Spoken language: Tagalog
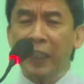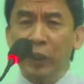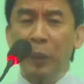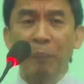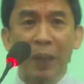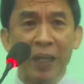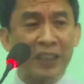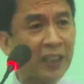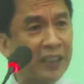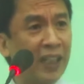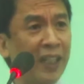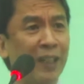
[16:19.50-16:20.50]
ay para sa
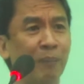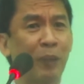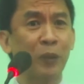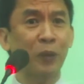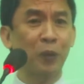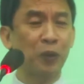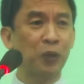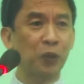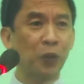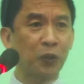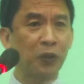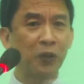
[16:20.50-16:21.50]
kanilang
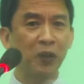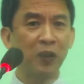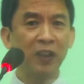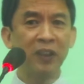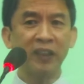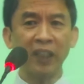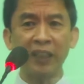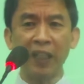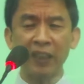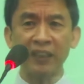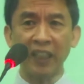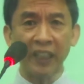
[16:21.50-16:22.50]
pagtutustos, sa kanilang
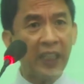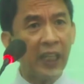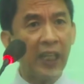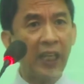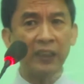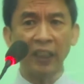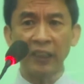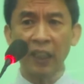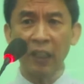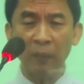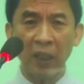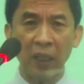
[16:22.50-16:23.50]
sarili, sa
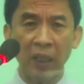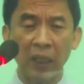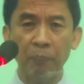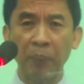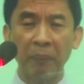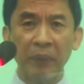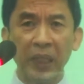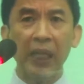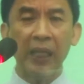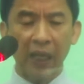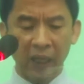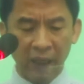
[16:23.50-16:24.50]
kanilang mga pamilya,